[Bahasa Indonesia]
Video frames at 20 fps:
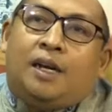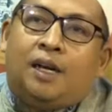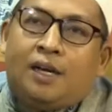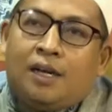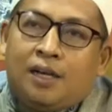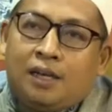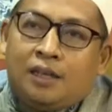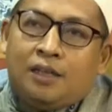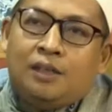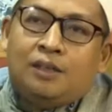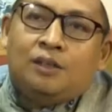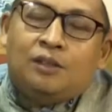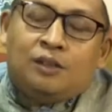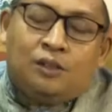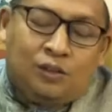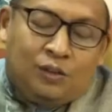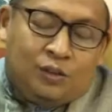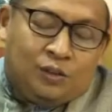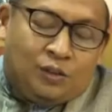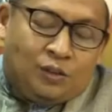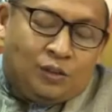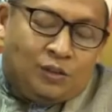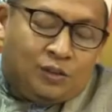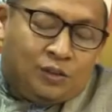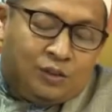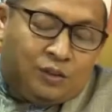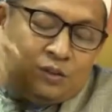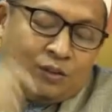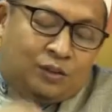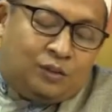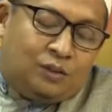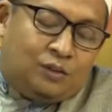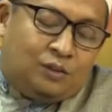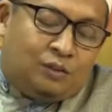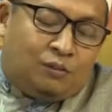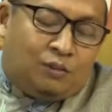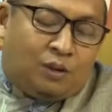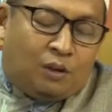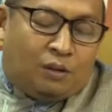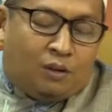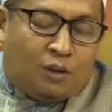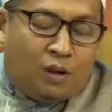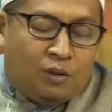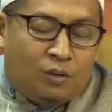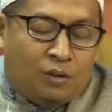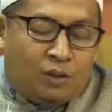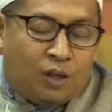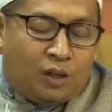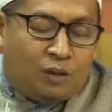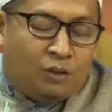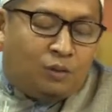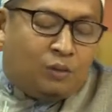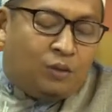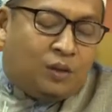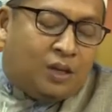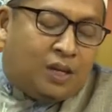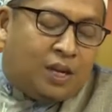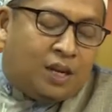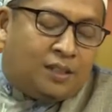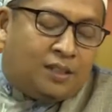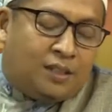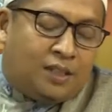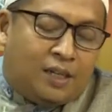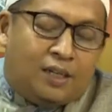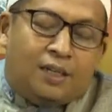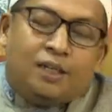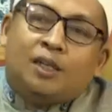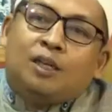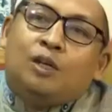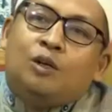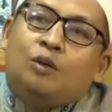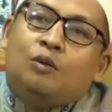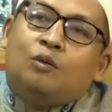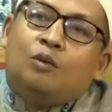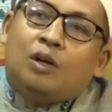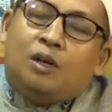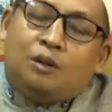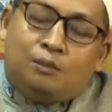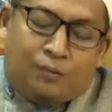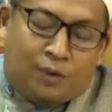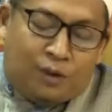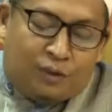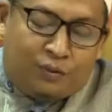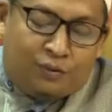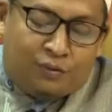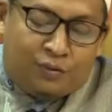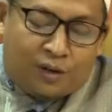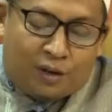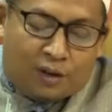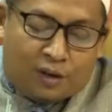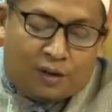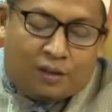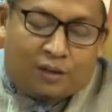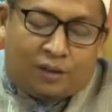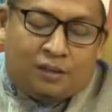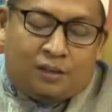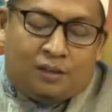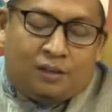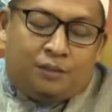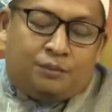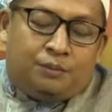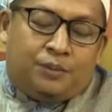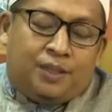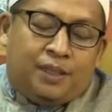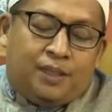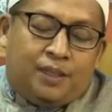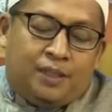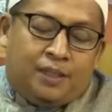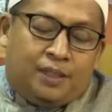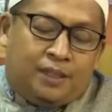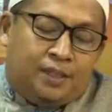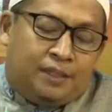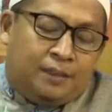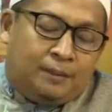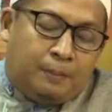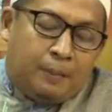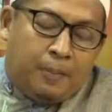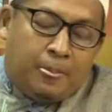nar wallahu yad'u ilal jannah wal maghfirah biidni